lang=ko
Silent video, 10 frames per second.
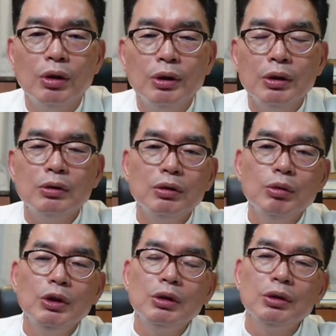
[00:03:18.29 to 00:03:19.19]
자, 그러면
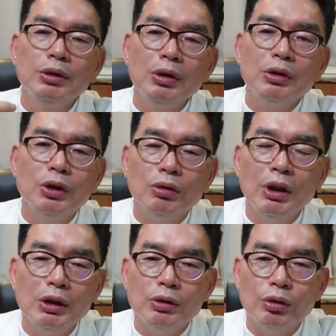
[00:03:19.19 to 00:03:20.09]
이걸 어떻게
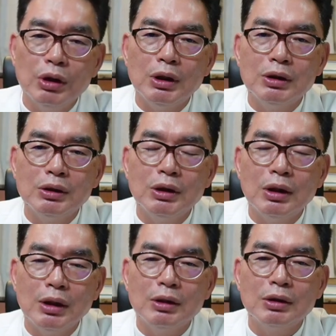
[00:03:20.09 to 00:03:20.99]
치료해 줘야
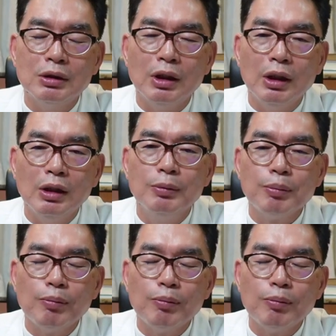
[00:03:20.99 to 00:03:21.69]
되느냐라는 건데,